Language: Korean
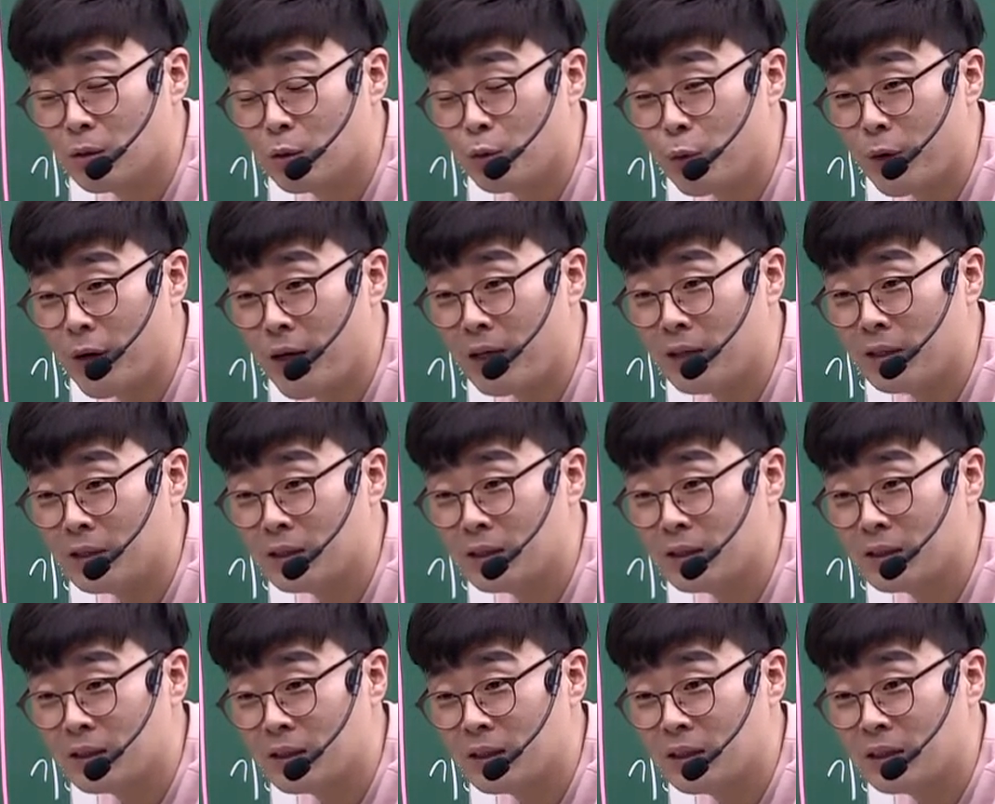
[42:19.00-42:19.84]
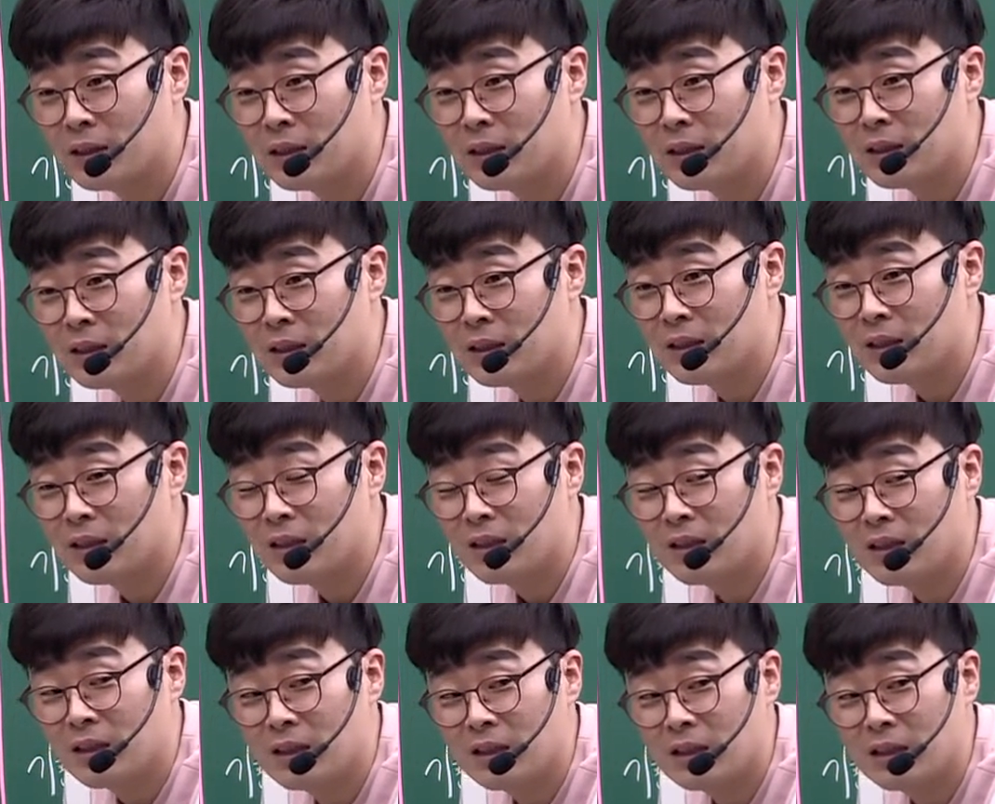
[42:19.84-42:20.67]
왜인지를
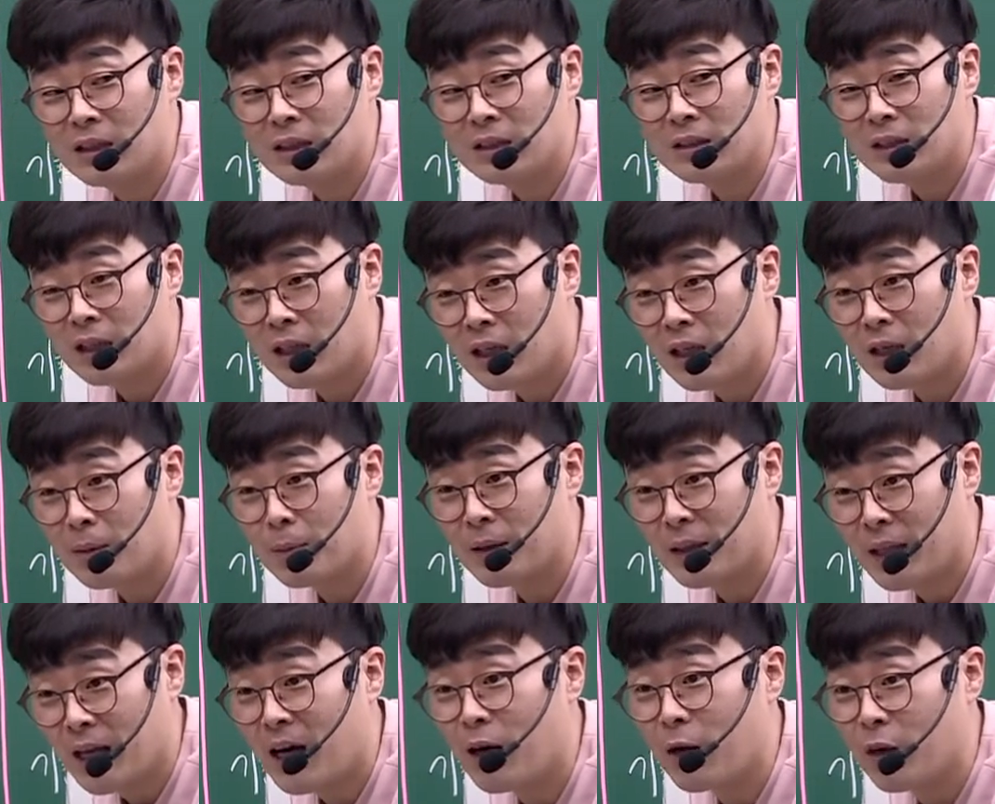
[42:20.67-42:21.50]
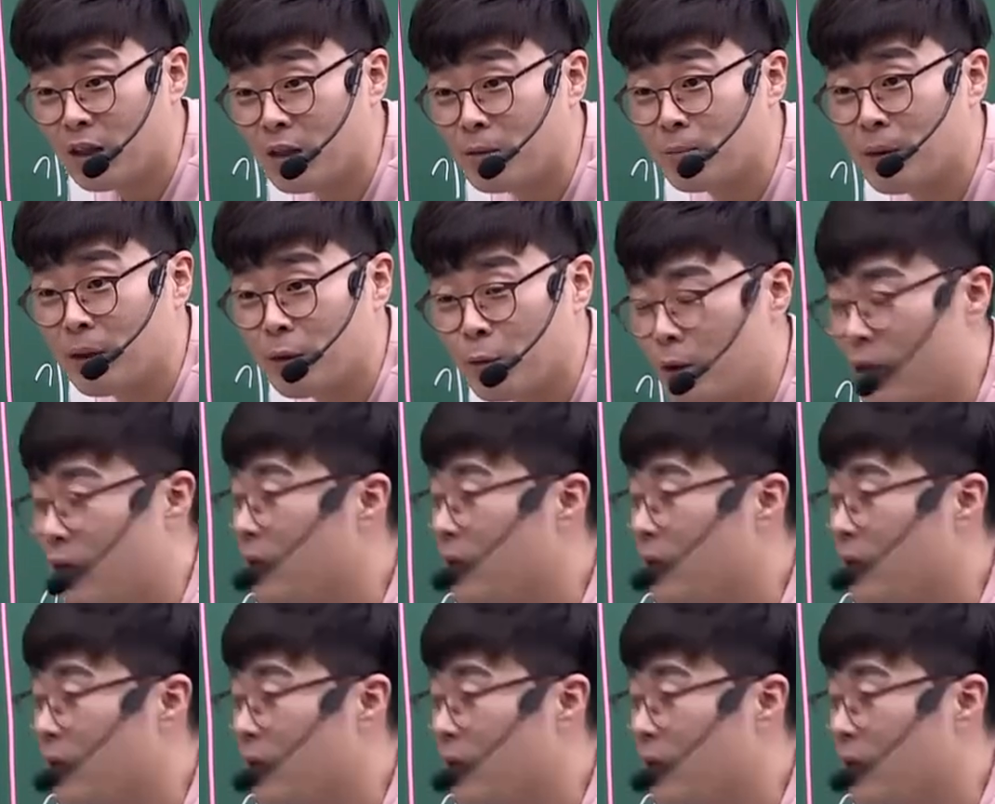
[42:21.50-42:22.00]
생각해봐. 내가 이런 말을 왜